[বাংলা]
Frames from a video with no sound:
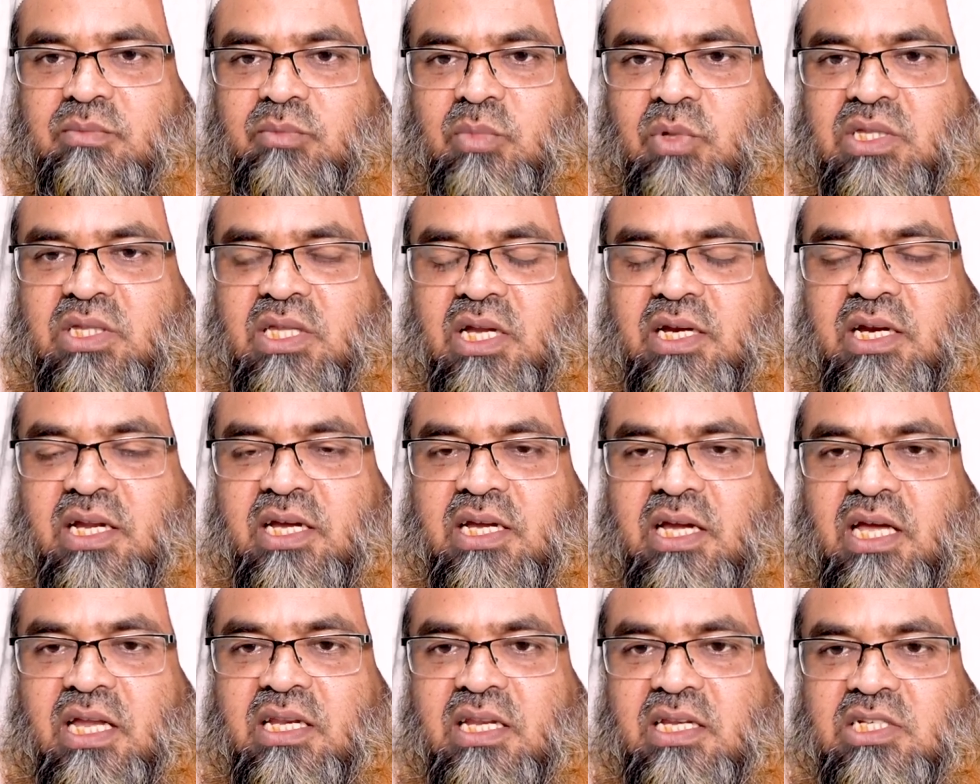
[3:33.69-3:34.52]
বন্দার
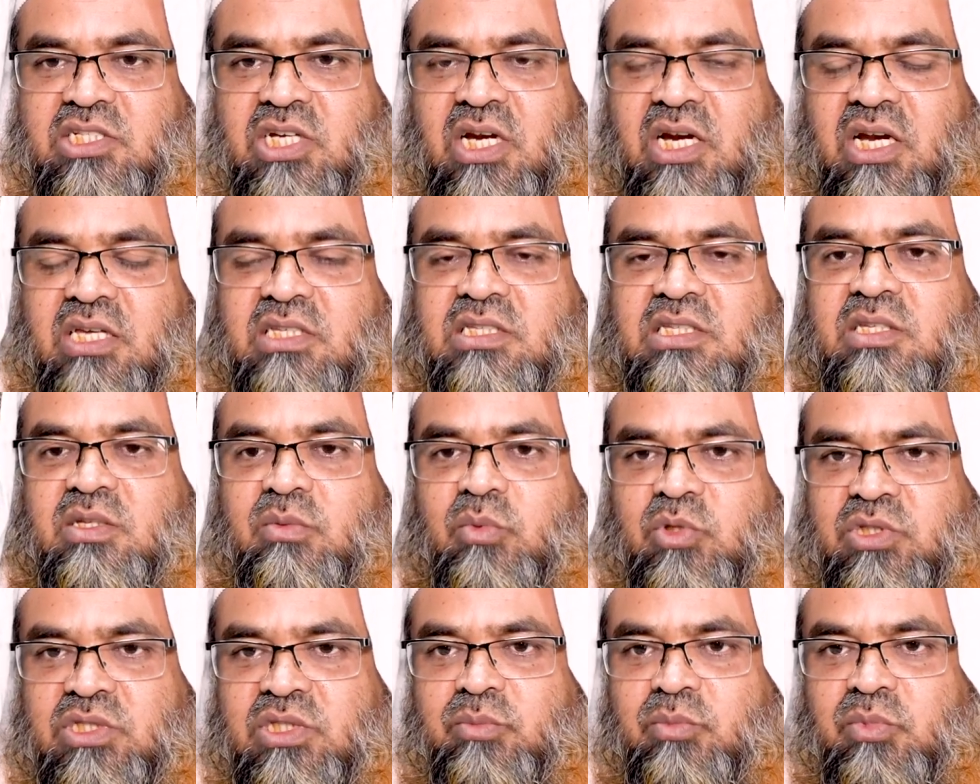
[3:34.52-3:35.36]
ডাকে আল্লাহ সারা ইত্যাদি
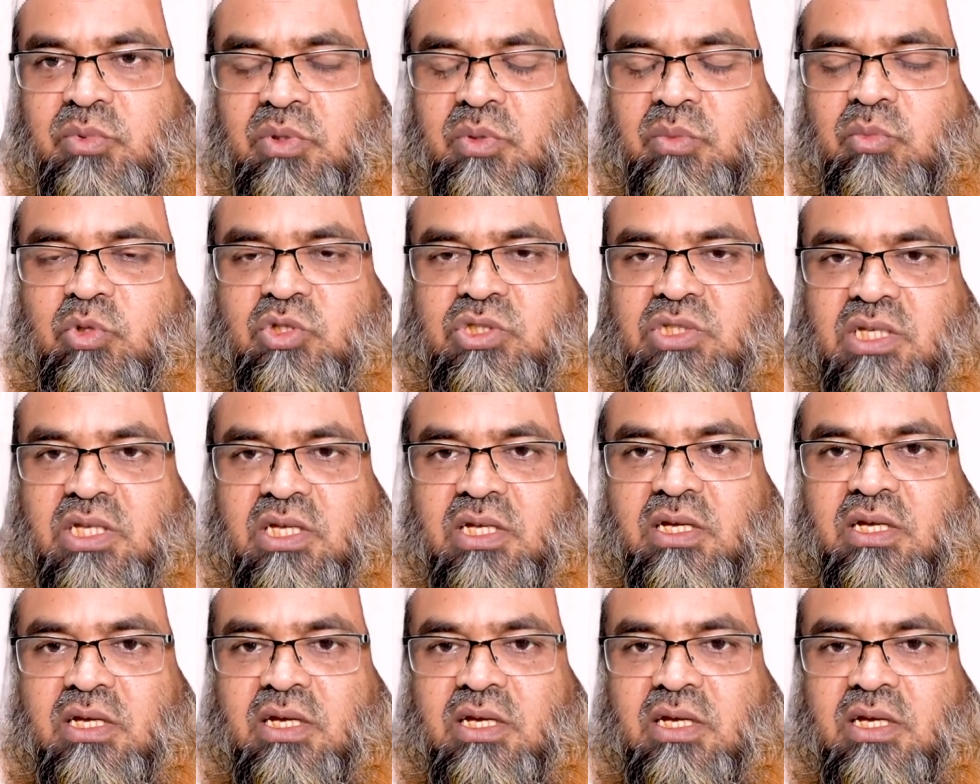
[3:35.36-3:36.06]
বইতে বিভিন্ন বইতে